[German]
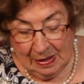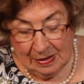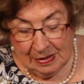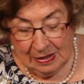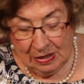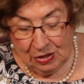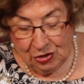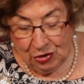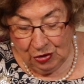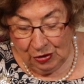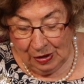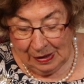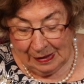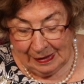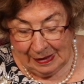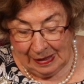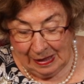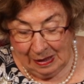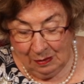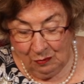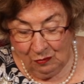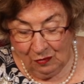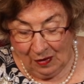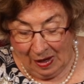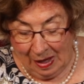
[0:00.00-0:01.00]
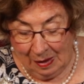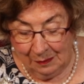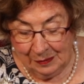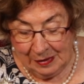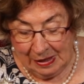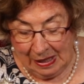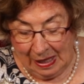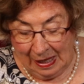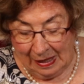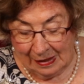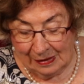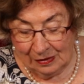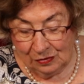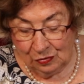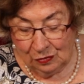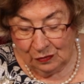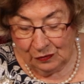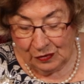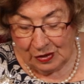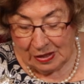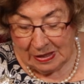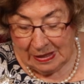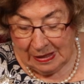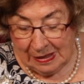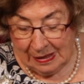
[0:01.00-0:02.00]
Sie schüttelte ihm warm die Hand und
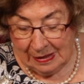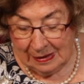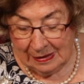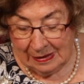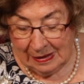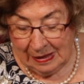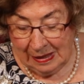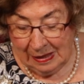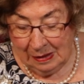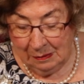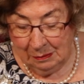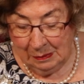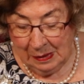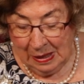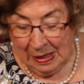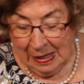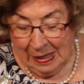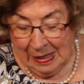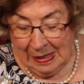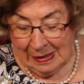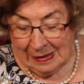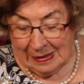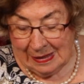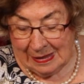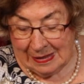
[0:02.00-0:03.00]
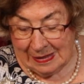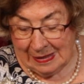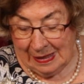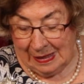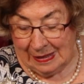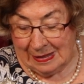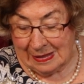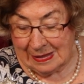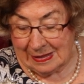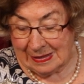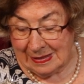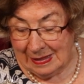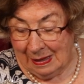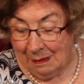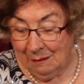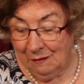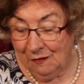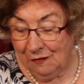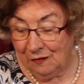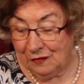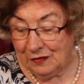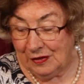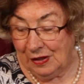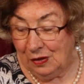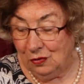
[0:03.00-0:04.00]
versicherte ihm, dass seine
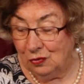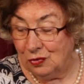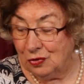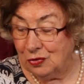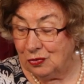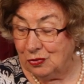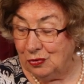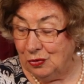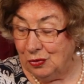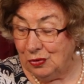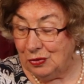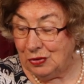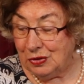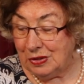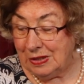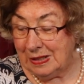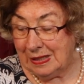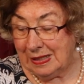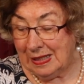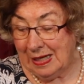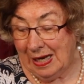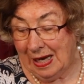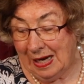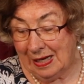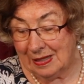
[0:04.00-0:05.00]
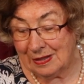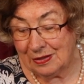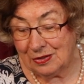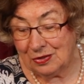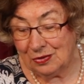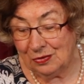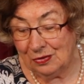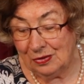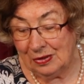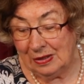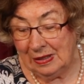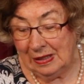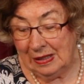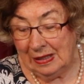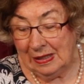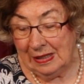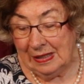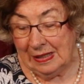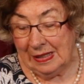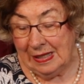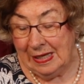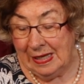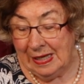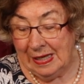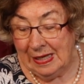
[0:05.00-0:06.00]
sanfte und gütige Haltung
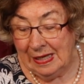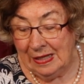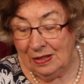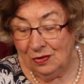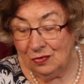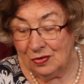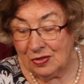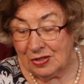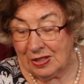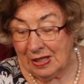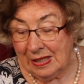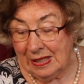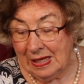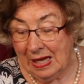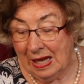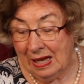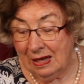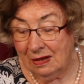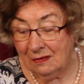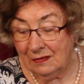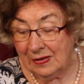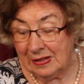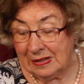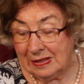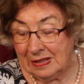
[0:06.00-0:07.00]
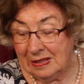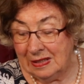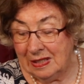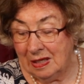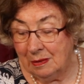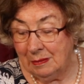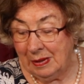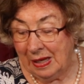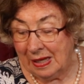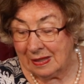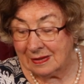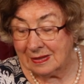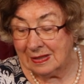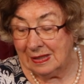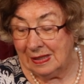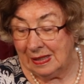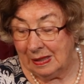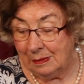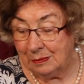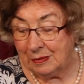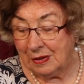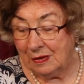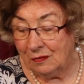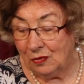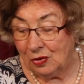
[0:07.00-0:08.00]
ihn und seine Arbeit in ihrem Herzen
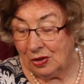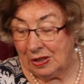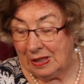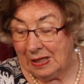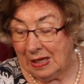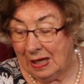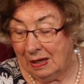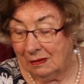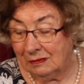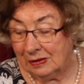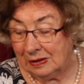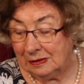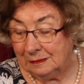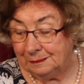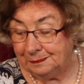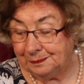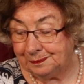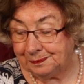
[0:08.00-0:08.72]
liebgewonnen habe.